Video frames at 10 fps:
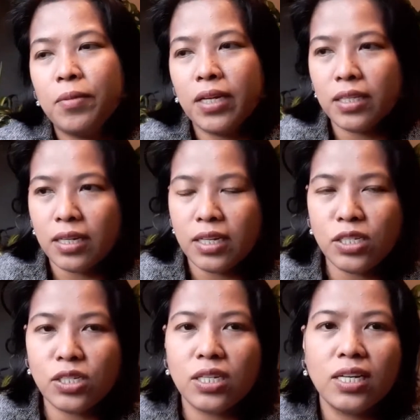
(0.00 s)

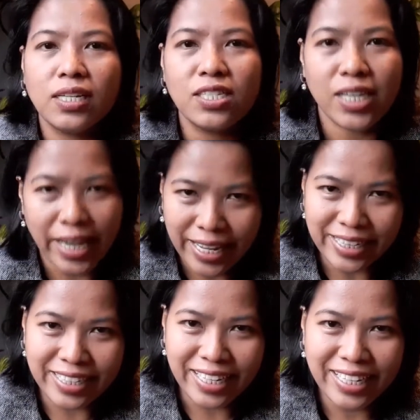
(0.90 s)
British
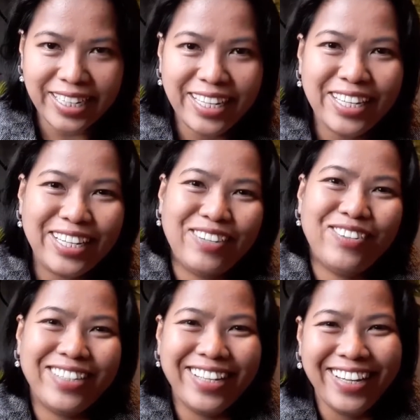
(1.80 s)
child.
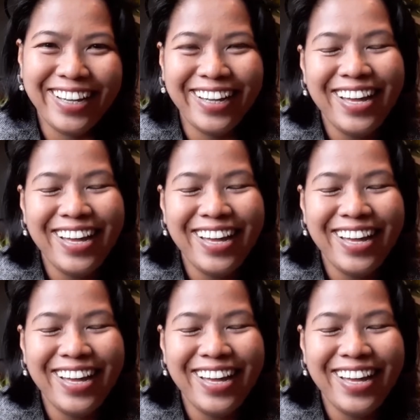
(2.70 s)
Yun.